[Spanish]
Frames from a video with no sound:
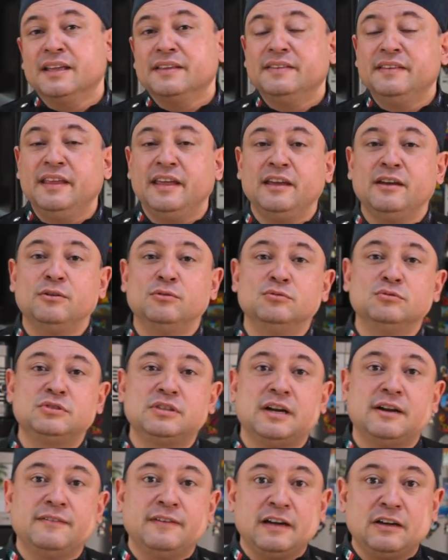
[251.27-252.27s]
de un
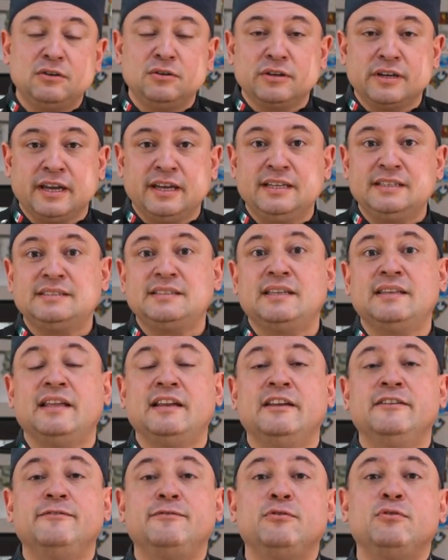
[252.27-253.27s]
trabajo que hice de
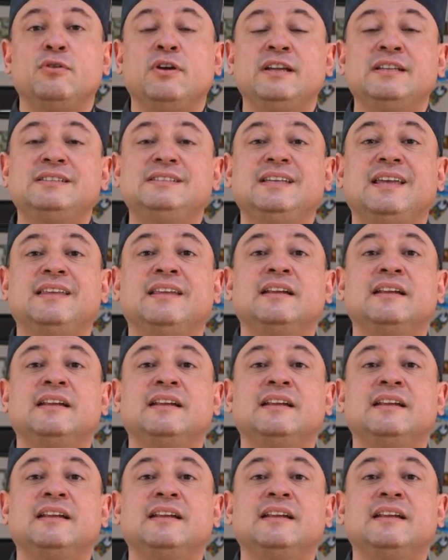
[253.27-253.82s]
la influencia